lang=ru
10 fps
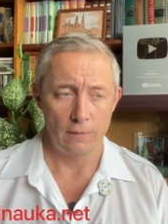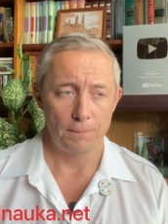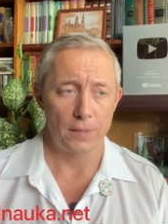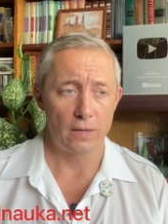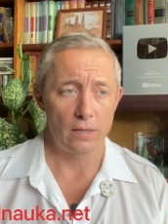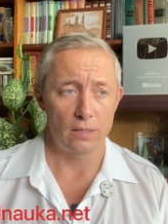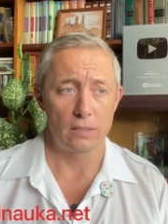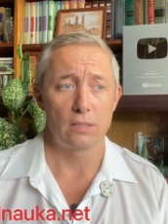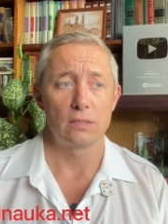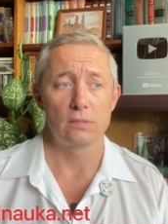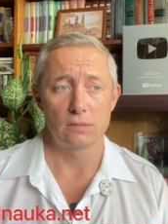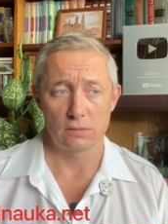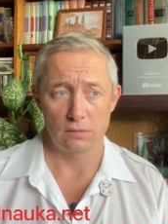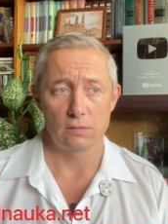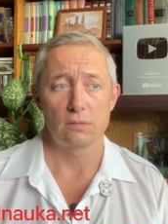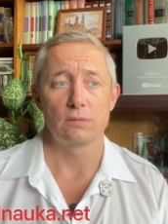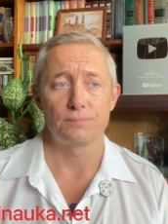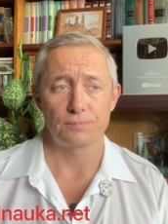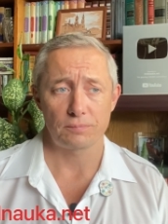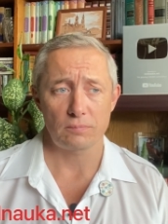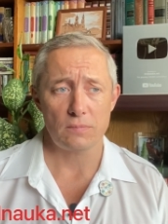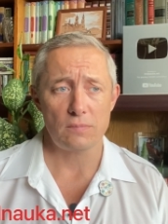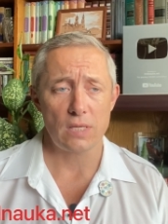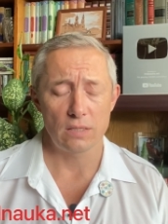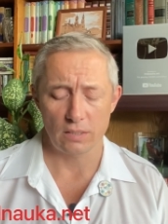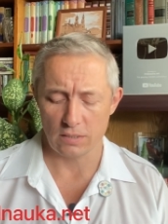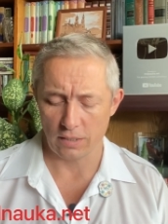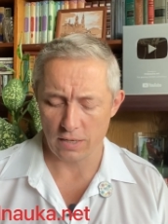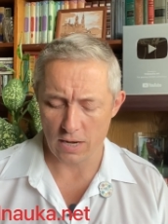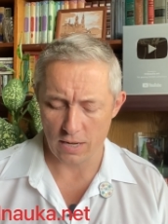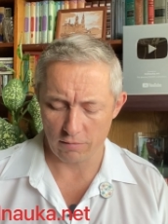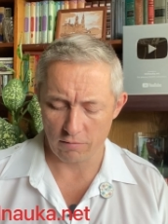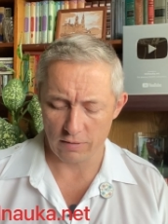транскраниального